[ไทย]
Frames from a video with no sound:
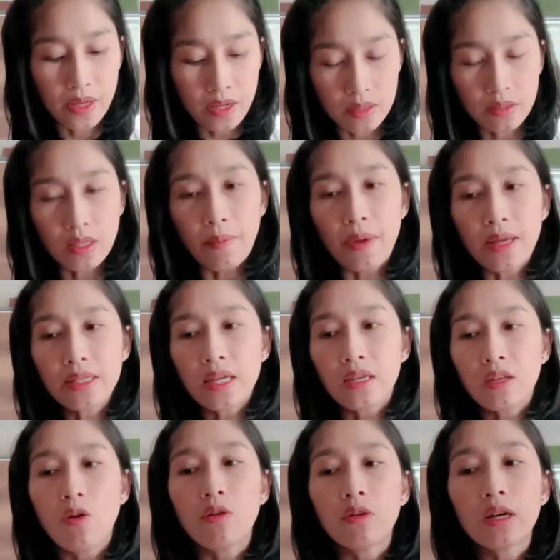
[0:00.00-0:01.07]
สามารถใส่
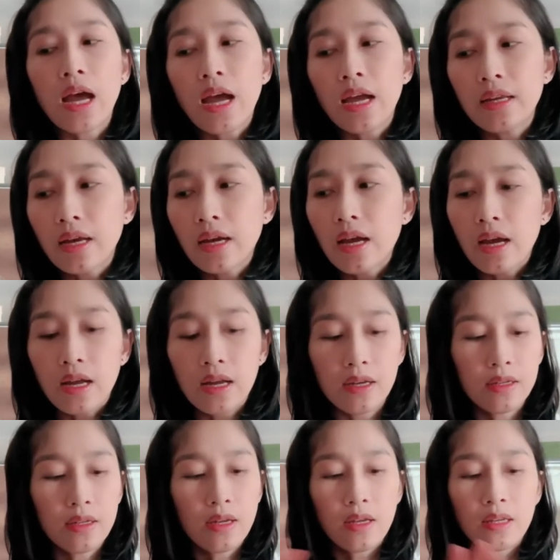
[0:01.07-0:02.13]
น้องได้นะคะ
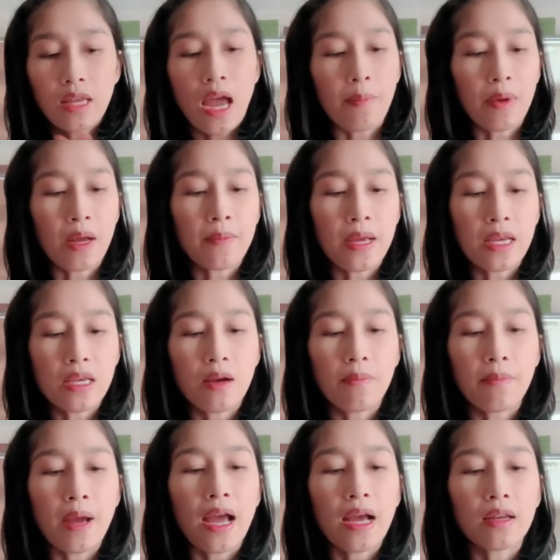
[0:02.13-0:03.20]
ถามกันมาเยอะ
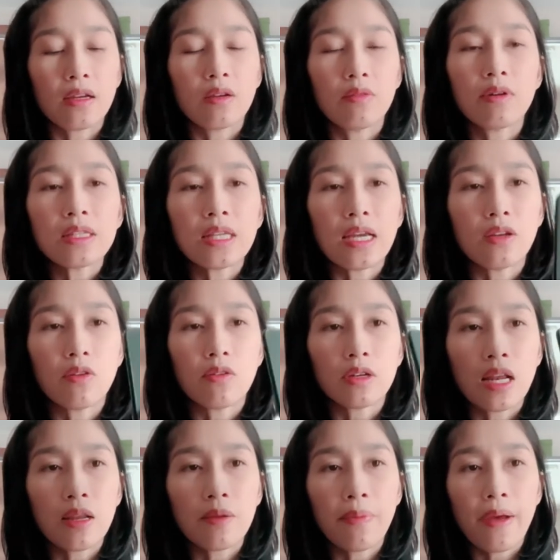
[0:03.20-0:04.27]
มากเลยว่าใส่น้อง
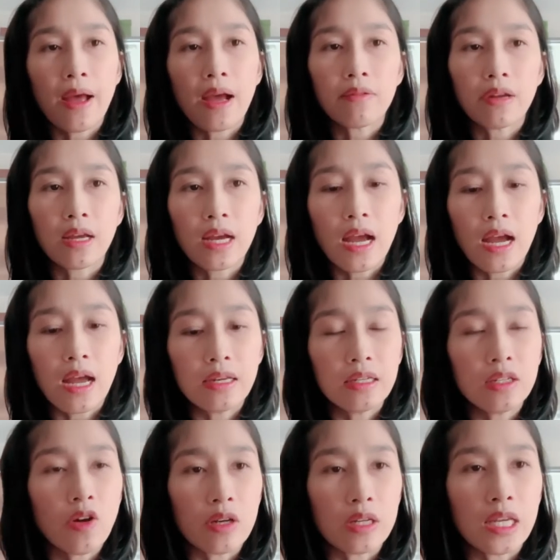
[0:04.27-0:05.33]
ได้หรือเปล่านะคะ อัน
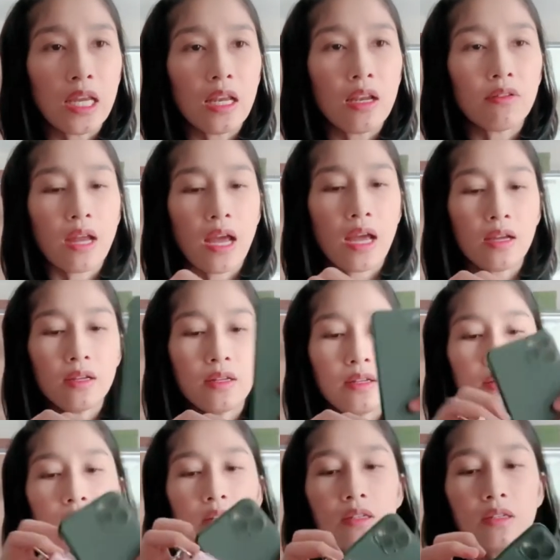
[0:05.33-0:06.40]
นี้ถอดเคสแล้วนะ
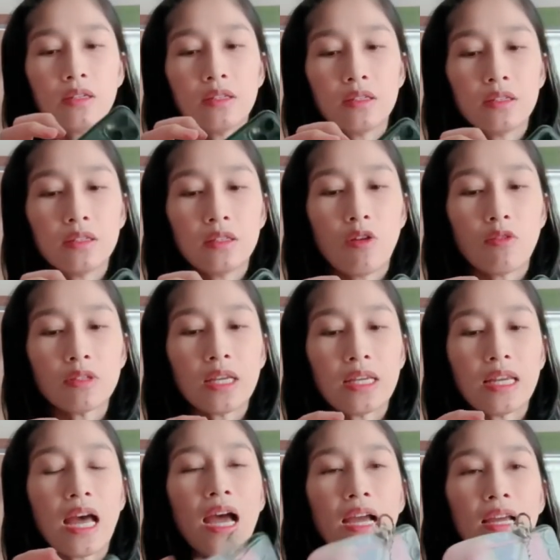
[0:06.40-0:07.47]
คือน้องใส่
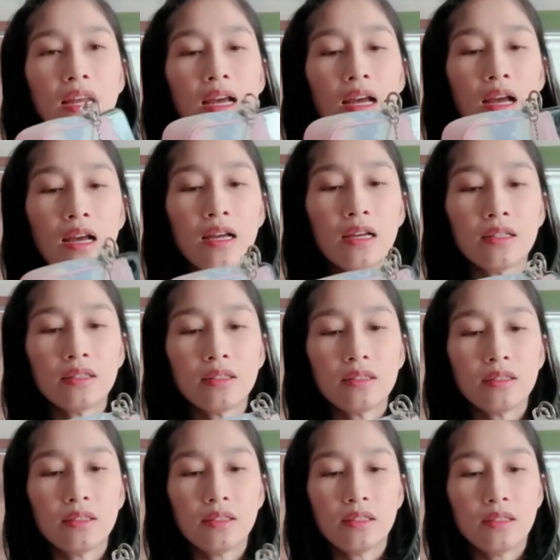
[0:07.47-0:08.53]
ได้นะคะ
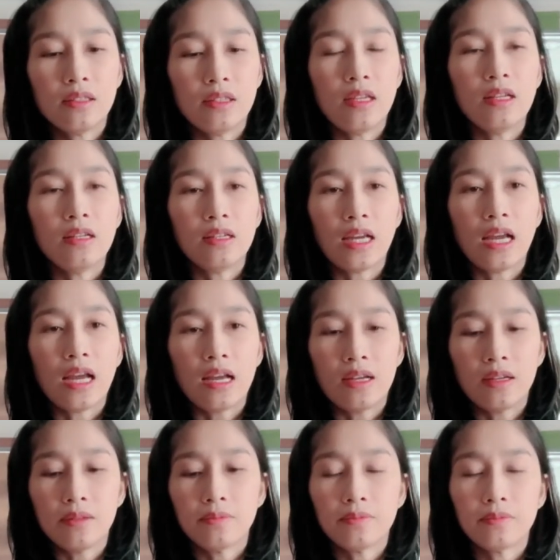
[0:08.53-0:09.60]
นี่เลยค่ะ
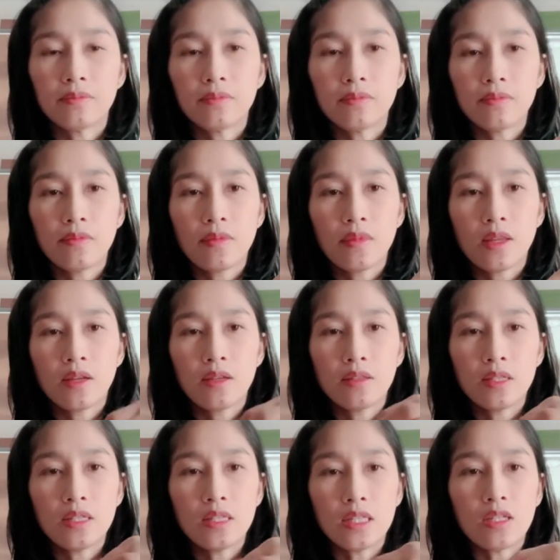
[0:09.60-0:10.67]

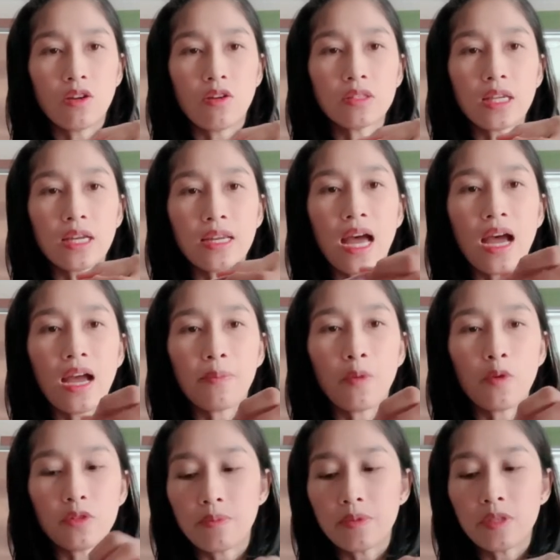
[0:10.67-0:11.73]
จริงๆ น้องใส่ได้โป
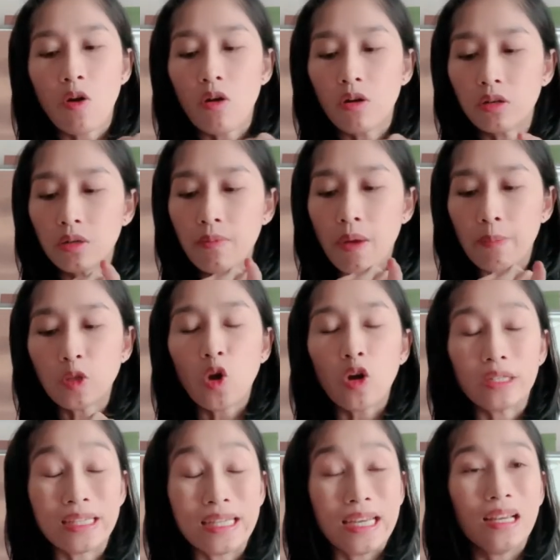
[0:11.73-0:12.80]
ร12 คือแบบถอ
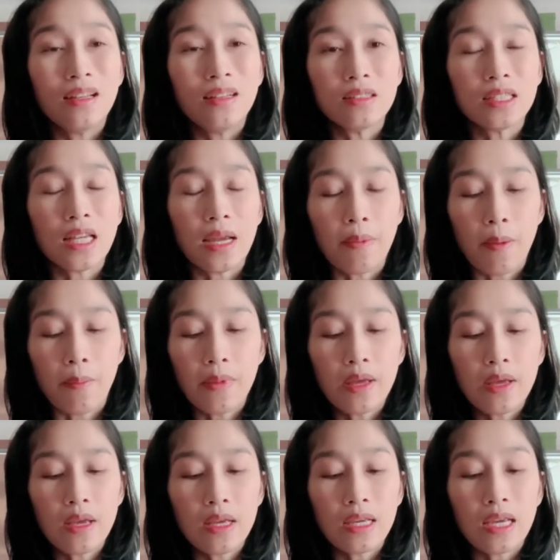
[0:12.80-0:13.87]
ดเคสหรือใส่แบบ
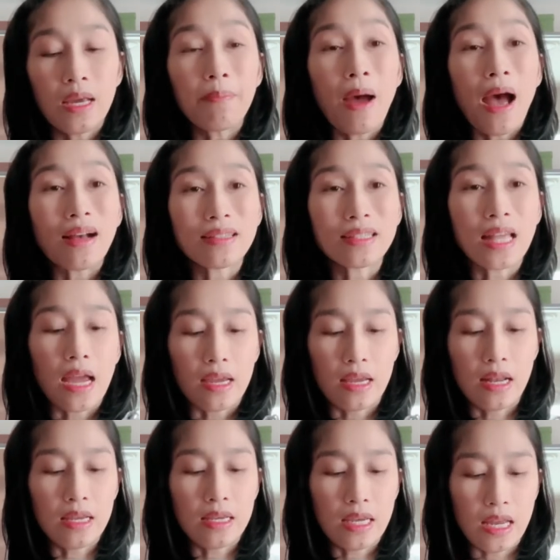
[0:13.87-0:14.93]
เคสบางใส
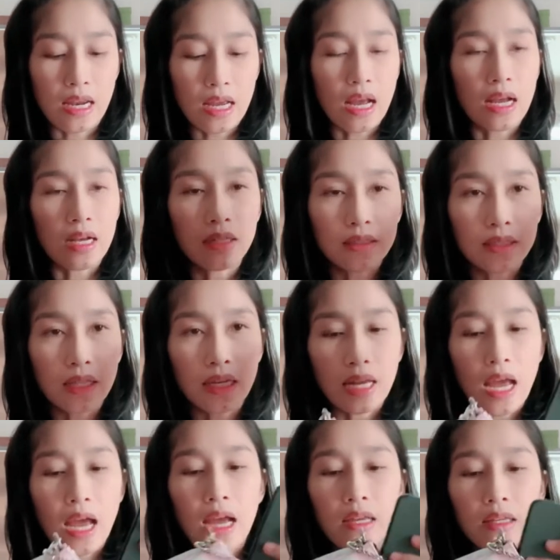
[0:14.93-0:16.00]
อะไรเงี้ยนะคะอใส่
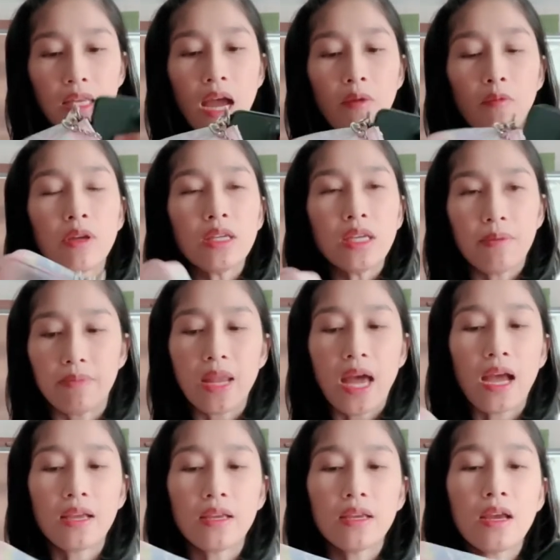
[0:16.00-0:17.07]
ได้ ถามว่าหยิบ
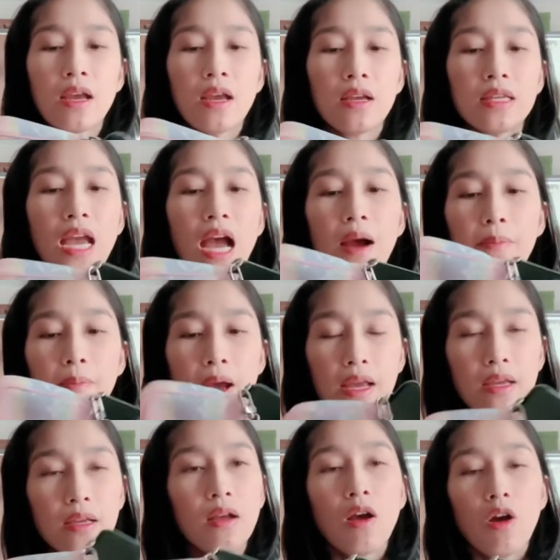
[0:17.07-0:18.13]
ได้ยากไหม
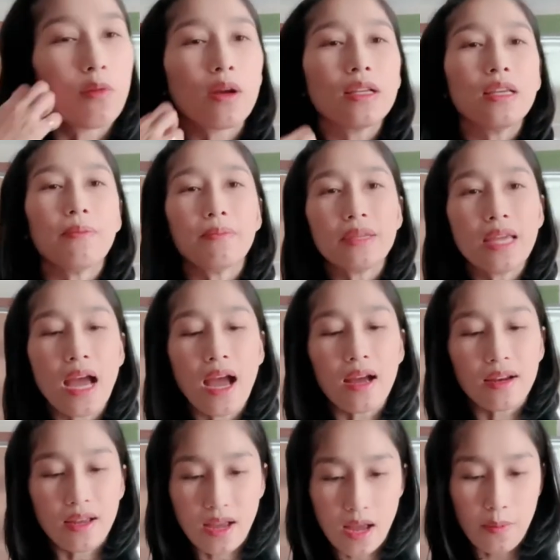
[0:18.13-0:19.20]
ว่าหยิบยาก
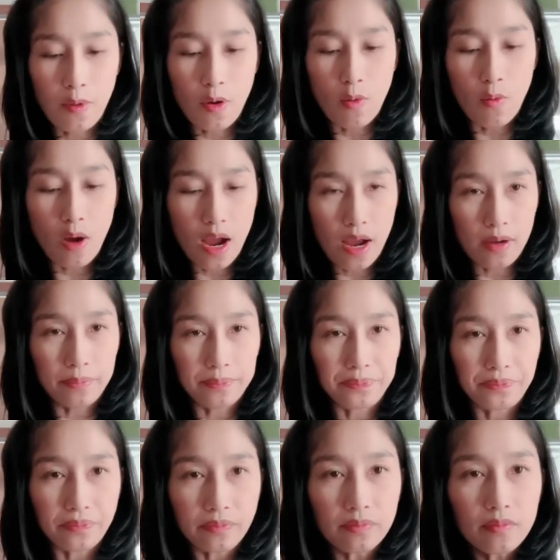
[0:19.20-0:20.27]
นะคะ เพราะว่า
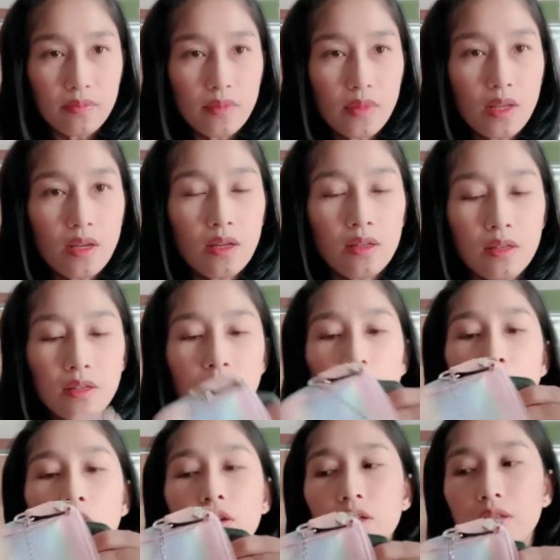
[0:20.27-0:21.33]

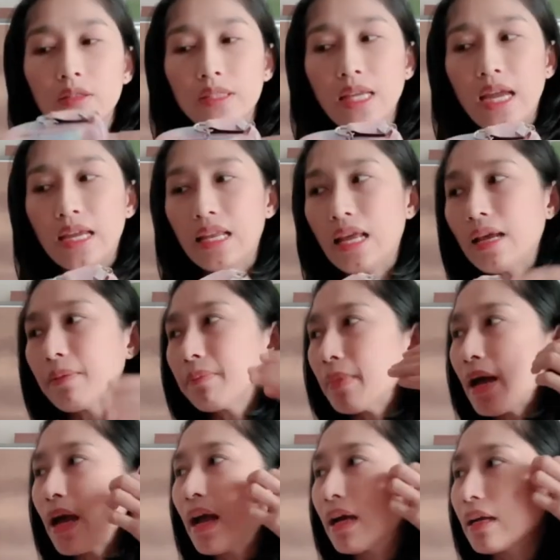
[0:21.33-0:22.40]
น้องคือไซส์เล็ก
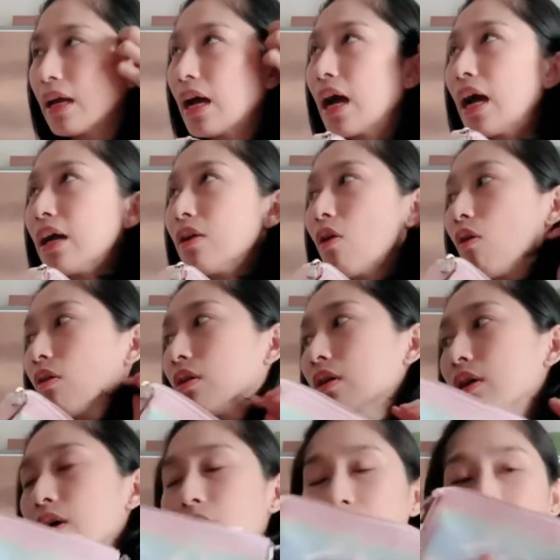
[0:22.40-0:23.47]
มากนะคะ น้อง
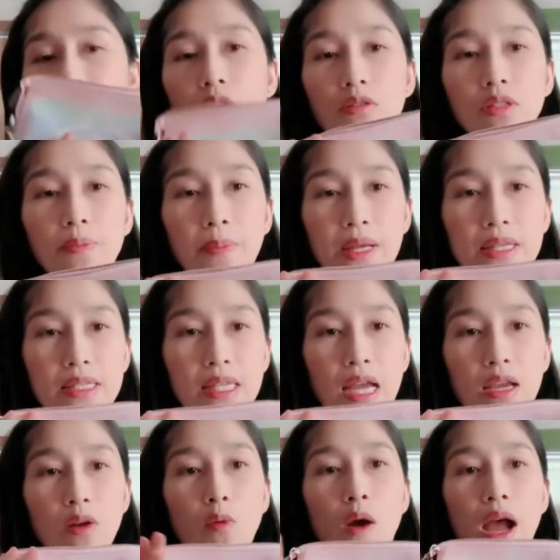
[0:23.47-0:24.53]
น้องจะเป็นไซ
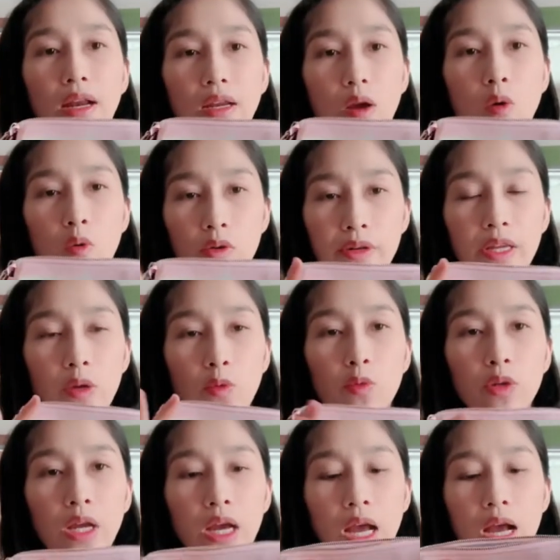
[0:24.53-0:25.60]
ส์กว้างใน6นิ้ว
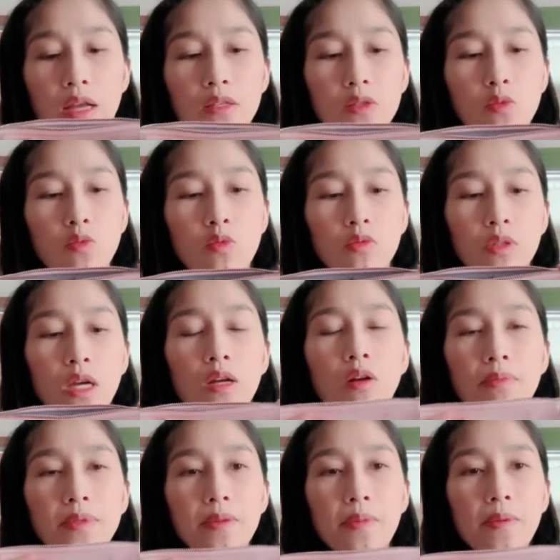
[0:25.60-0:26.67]
นะคะ สูงถ้า
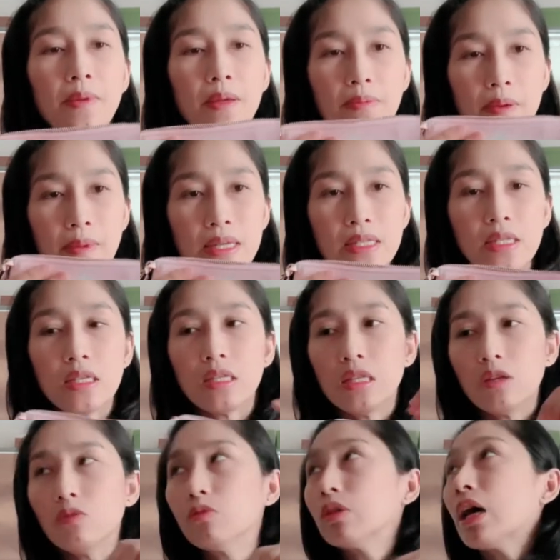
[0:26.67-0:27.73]
ก็จะไม่ผิดประมาณ 4
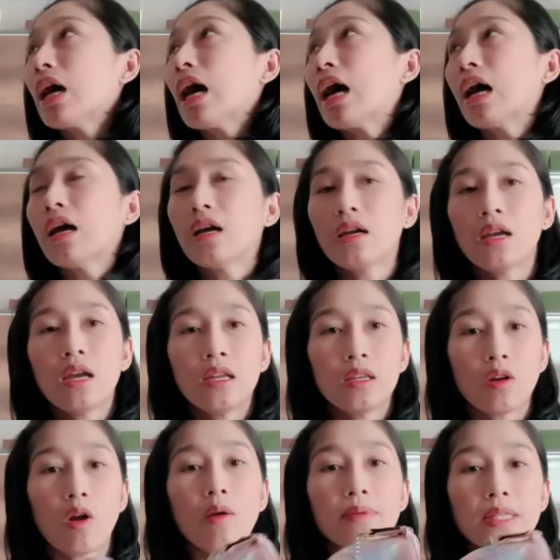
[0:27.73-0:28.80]
นิ้วนะคะ
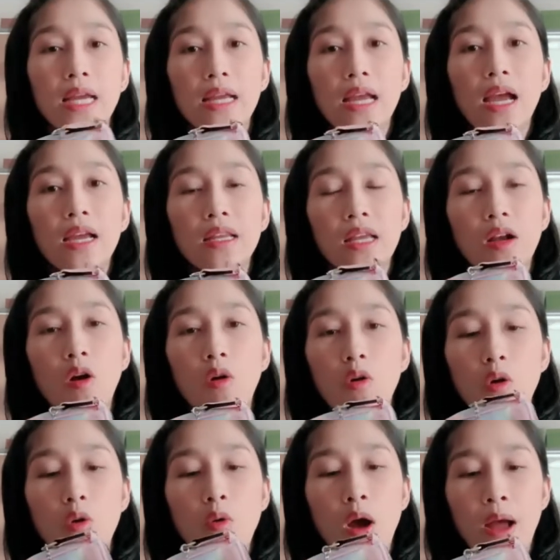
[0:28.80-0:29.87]
เดี๋ยวก็ใส่ให้ในกล่อง
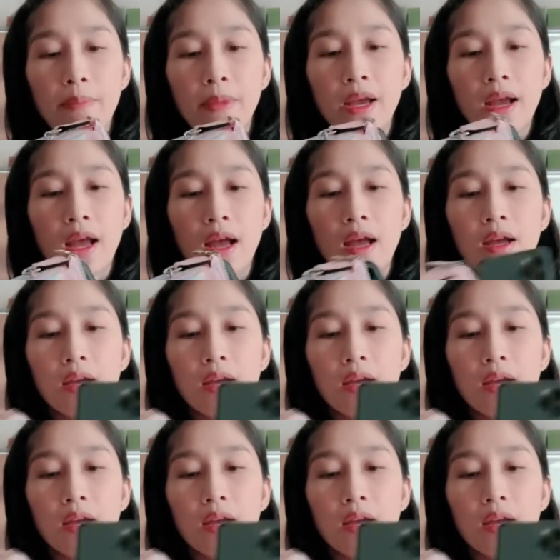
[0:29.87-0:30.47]
ข้อความนะคะ